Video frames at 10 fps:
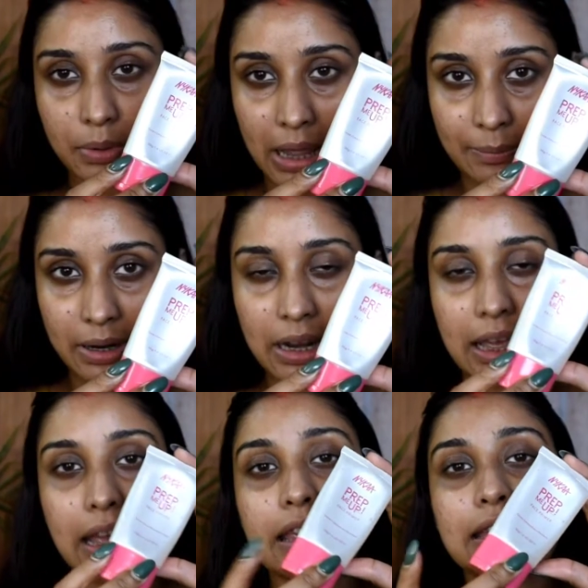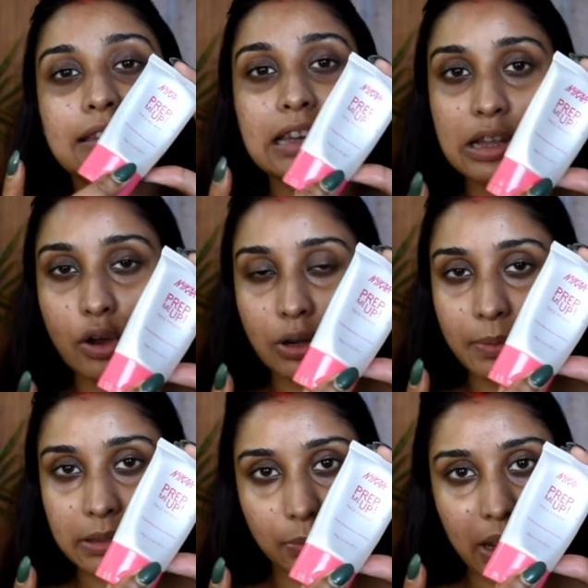प्राइमर है ये सिलिकॉन
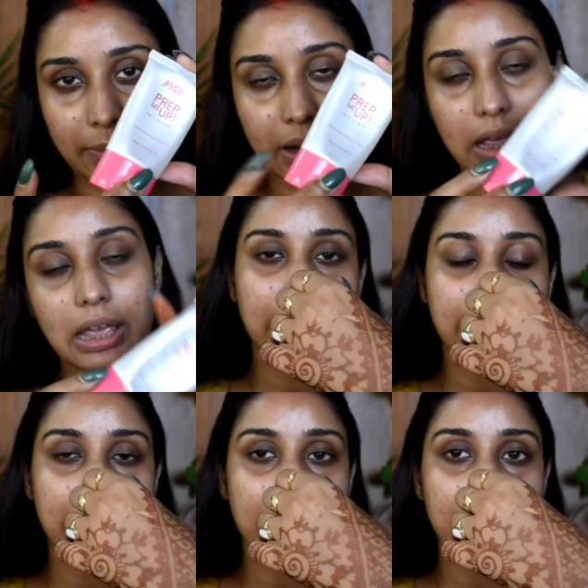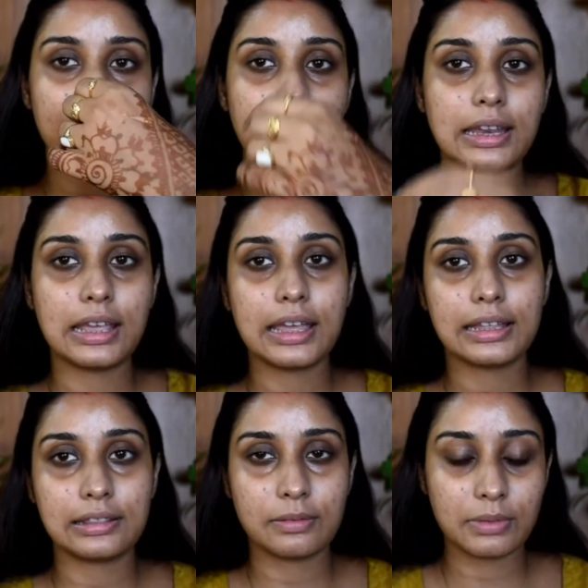बेस्ड प्राइमर है इतना सा ले लिया
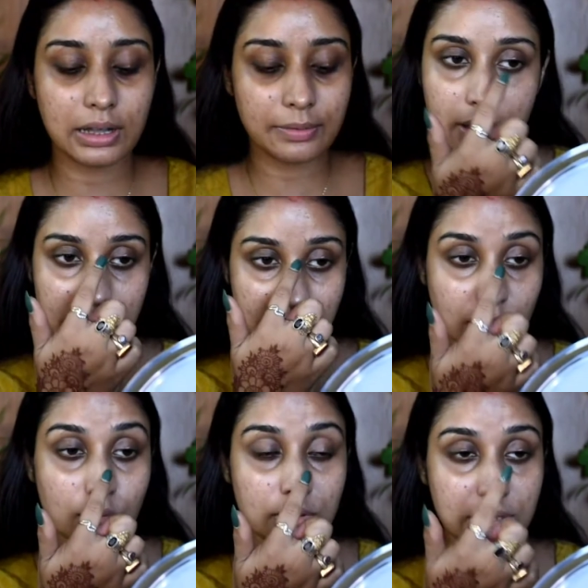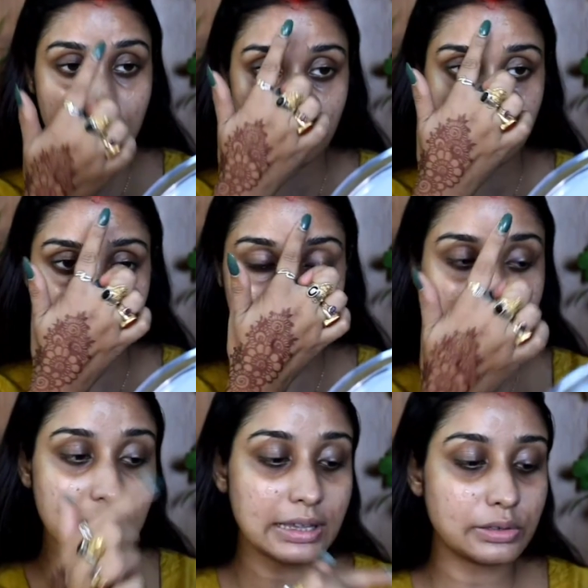एकदम कम है इसको सिर्फ अपने
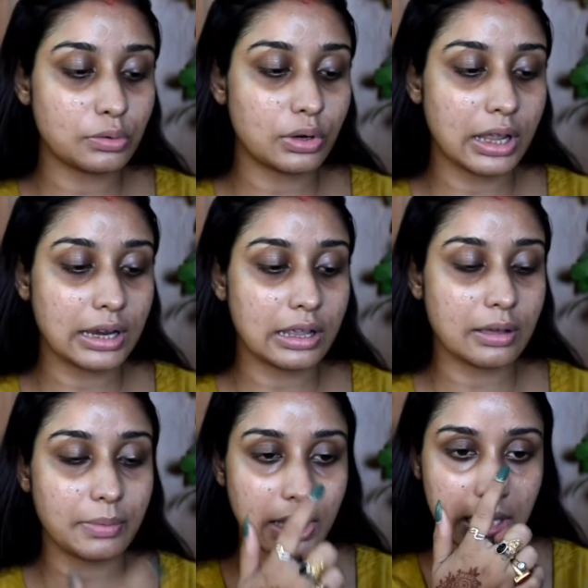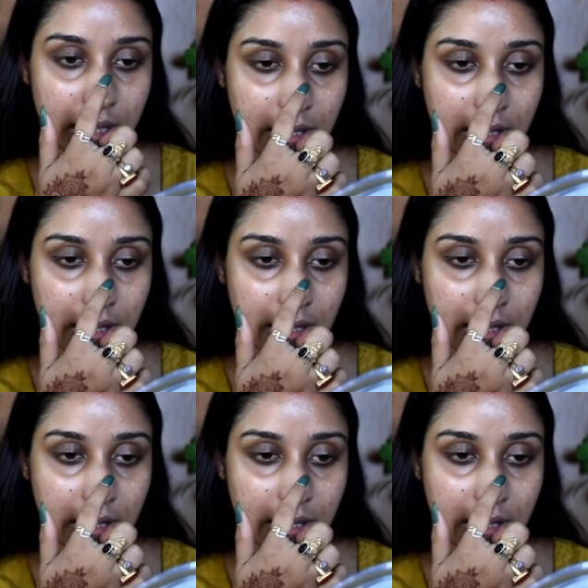टी जोन एरिया में